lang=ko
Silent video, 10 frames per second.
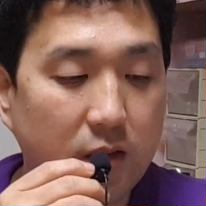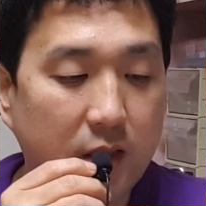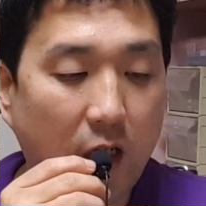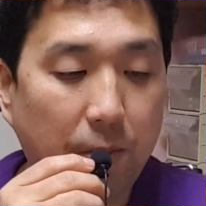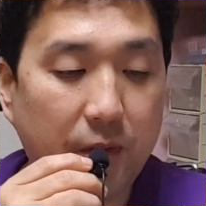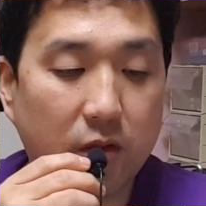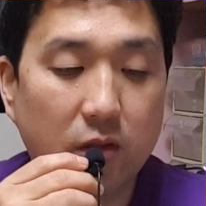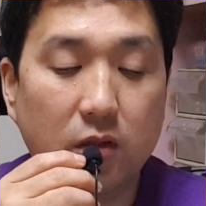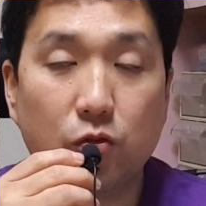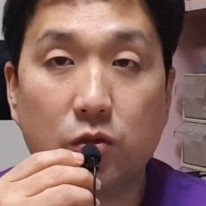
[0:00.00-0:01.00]

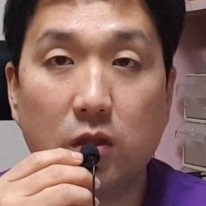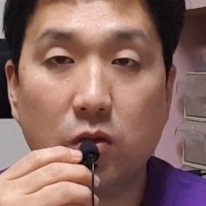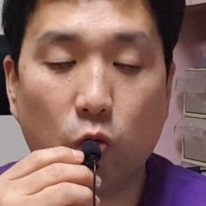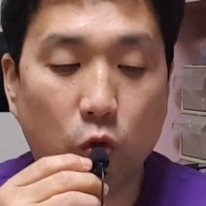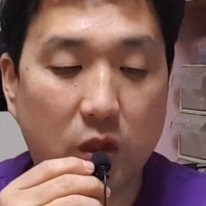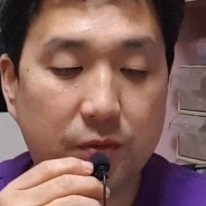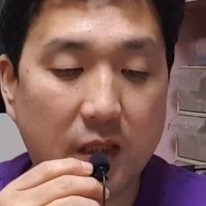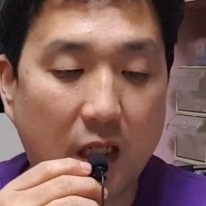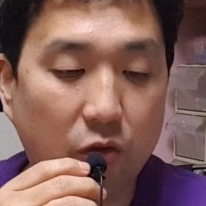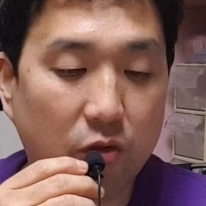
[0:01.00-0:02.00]
사업비는 우선
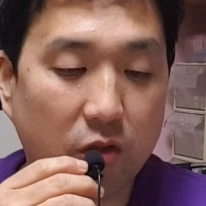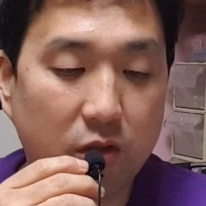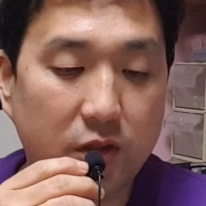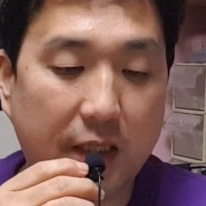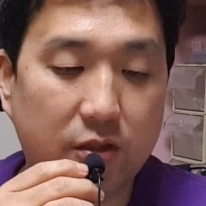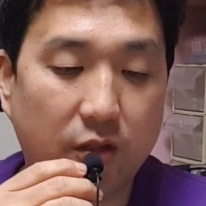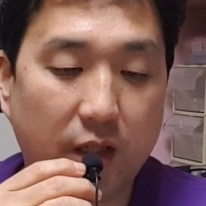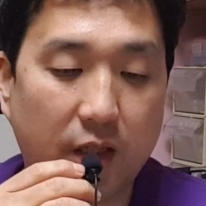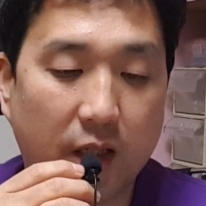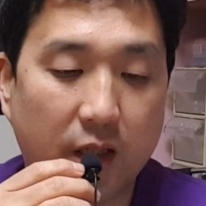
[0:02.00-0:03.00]
54억 원을
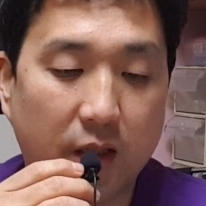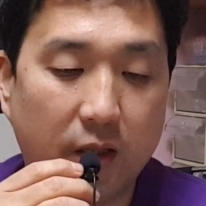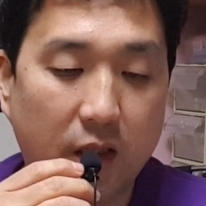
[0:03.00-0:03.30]
책정했다.